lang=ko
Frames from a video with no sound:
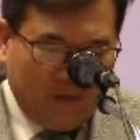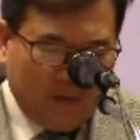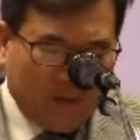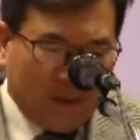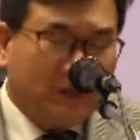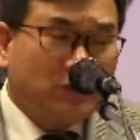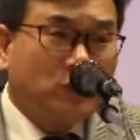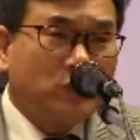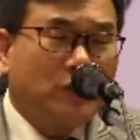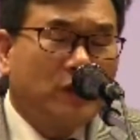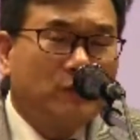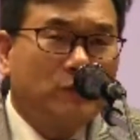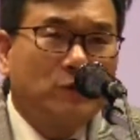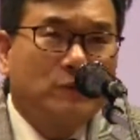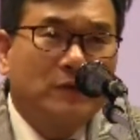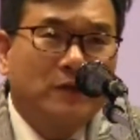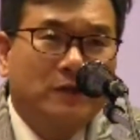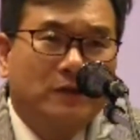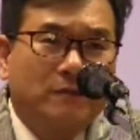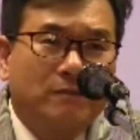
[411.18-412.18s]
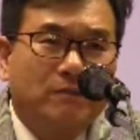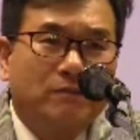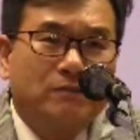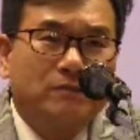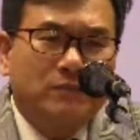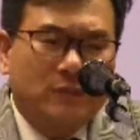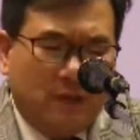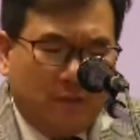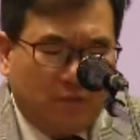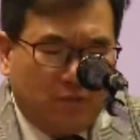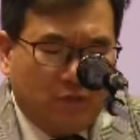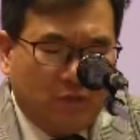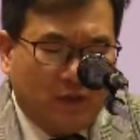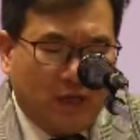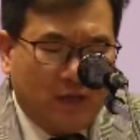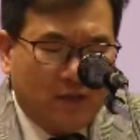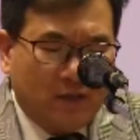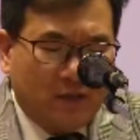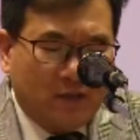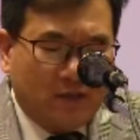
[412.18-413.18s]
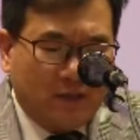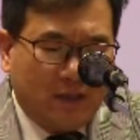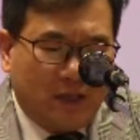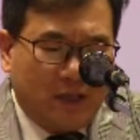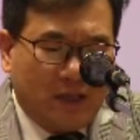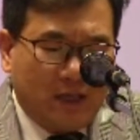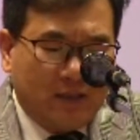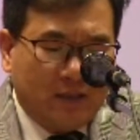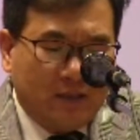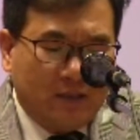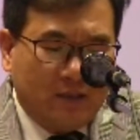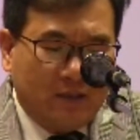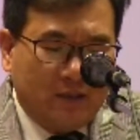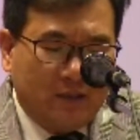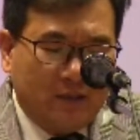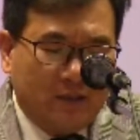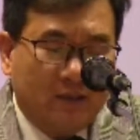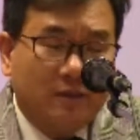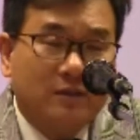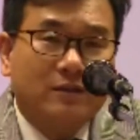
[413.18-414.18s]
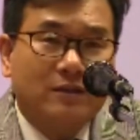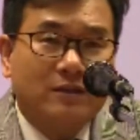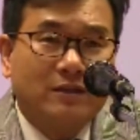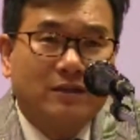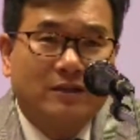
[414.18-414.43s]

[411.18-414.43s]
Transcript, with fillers: 전쟁 중에 보면은 프랑스의 그